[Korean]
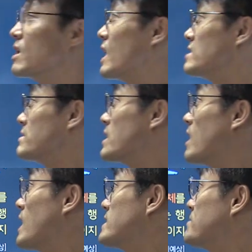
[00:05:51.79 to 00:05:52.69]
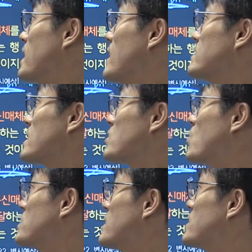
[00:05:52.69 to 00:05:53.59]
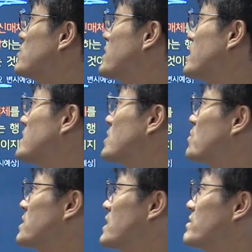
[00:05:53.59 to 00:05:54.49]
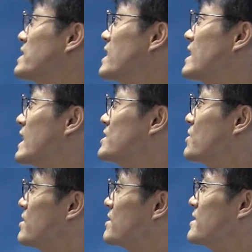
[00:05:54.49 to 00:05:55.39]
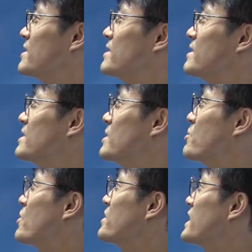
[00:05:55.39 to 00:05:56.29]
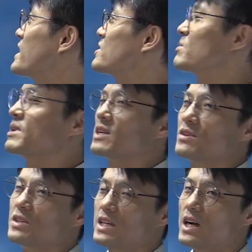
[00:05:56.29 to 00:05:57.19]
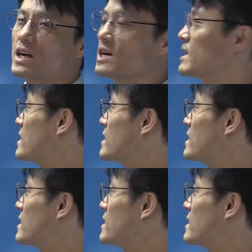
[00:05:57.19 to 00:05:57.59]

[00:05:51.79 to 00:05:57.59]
하지, 자, 하지만 자, 통신의 자유 제한하냐? 통신 제한은 제한이 아니죠. 예, 표현 행위를 처벌하는 거니까.